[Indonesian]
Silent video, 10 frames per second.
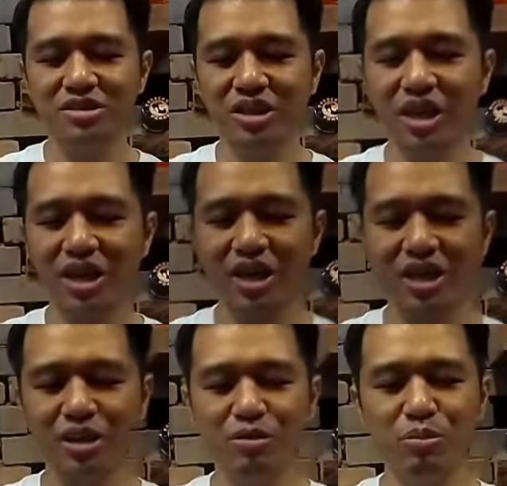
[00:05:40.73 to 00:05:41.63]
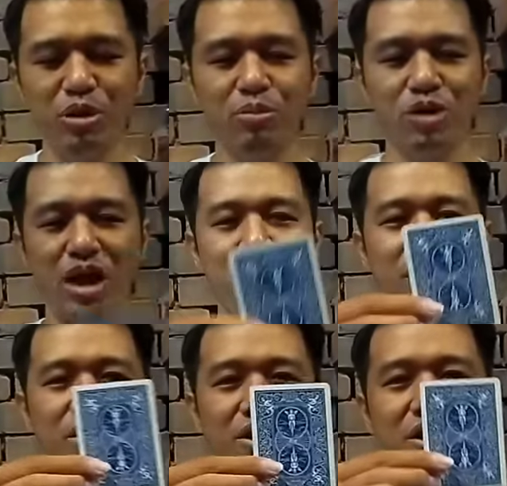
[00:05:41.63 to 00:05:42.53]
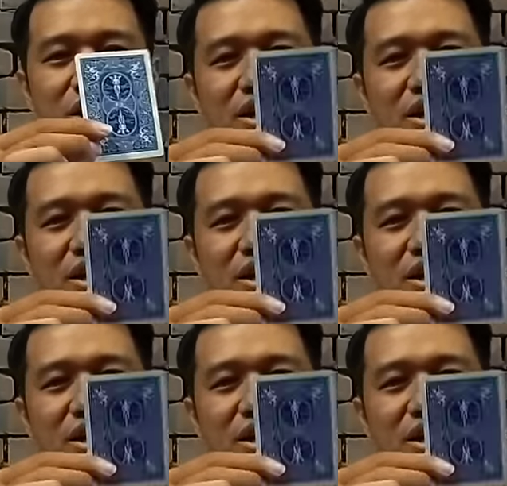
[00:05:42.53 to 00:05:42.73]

Setelah kayak gini gue pura-pura ambil ini,